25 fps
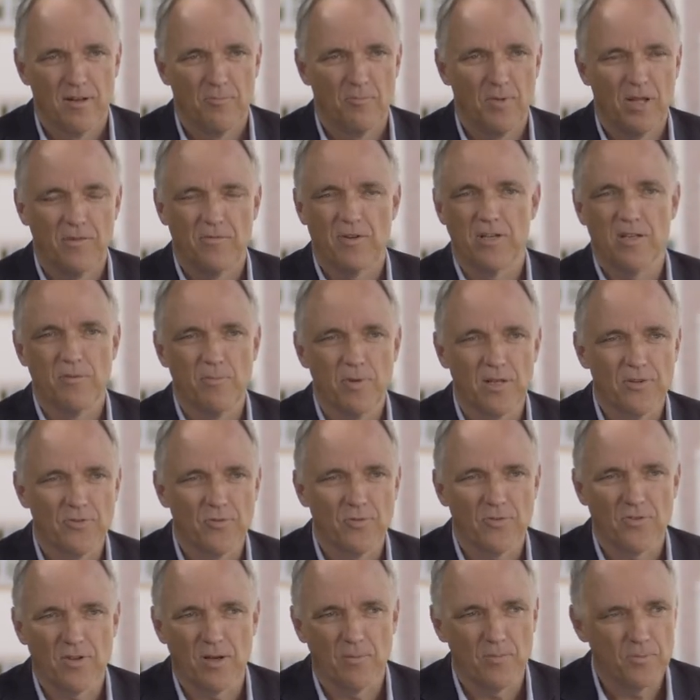man will immer
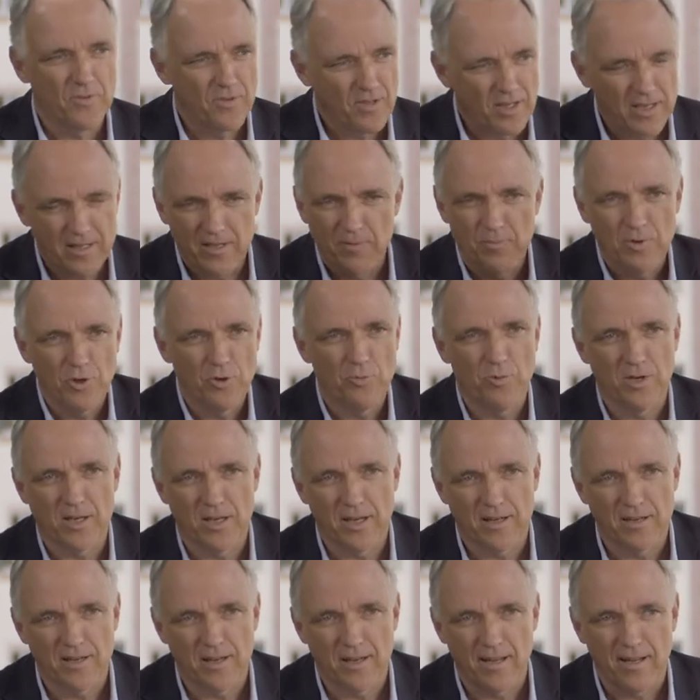zusammen sein, immer
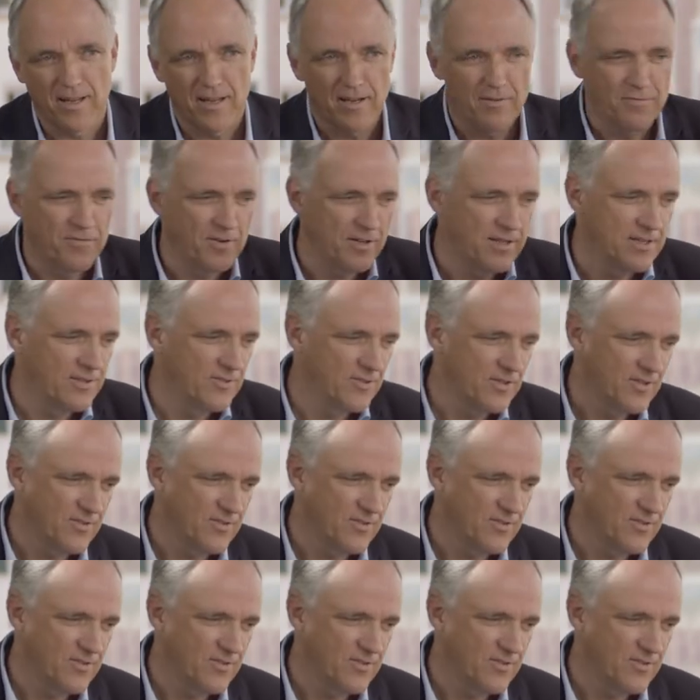übereinander herfallen,